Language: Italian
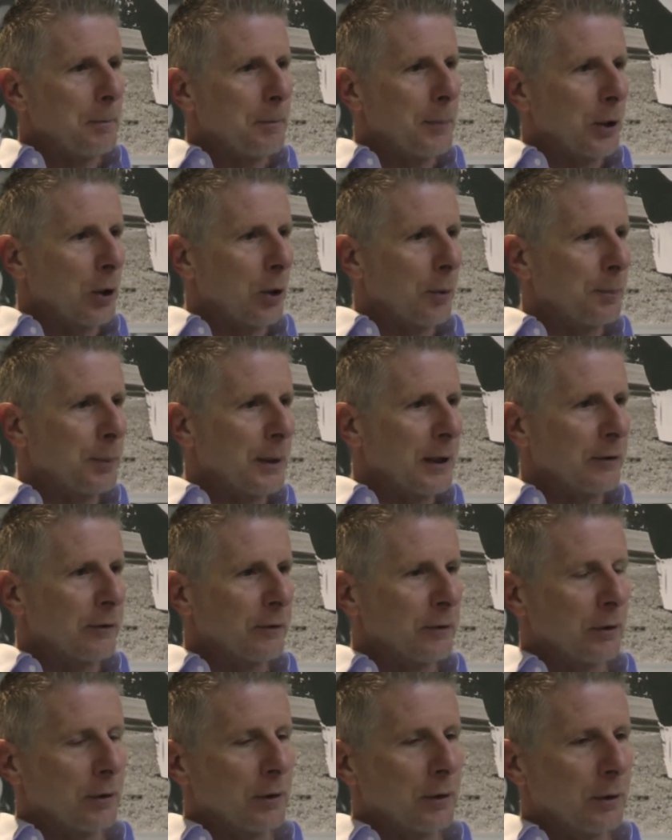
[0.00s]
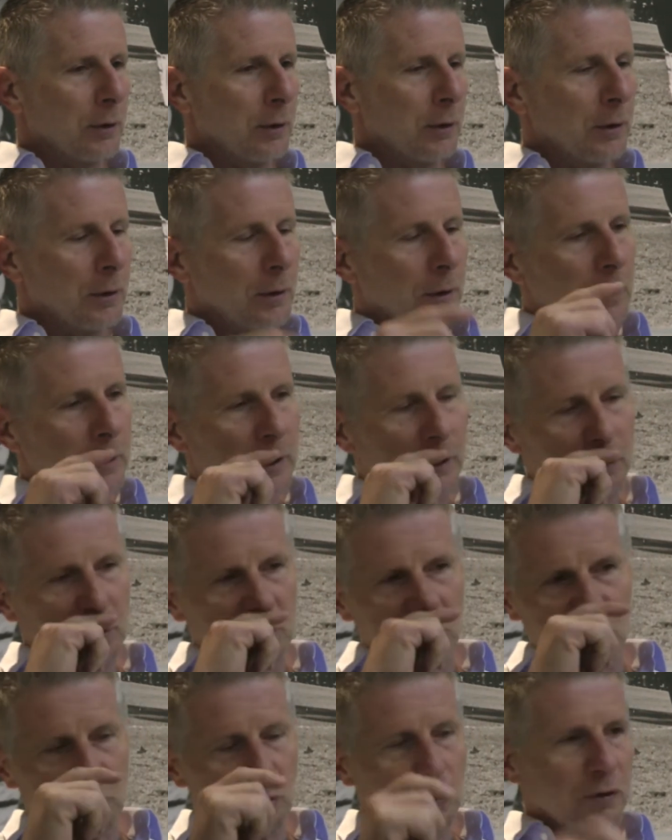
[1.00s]
però penso che
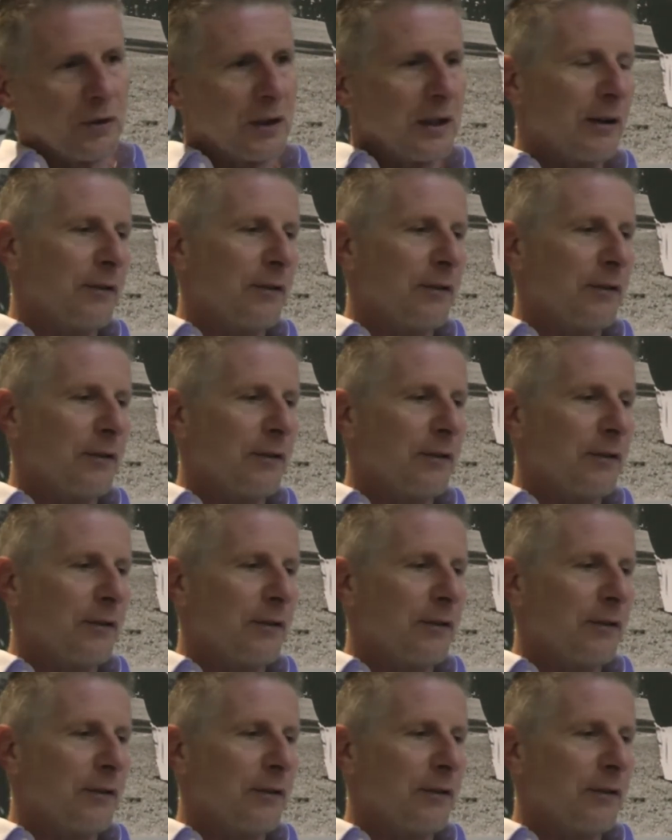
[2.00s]
sono giusti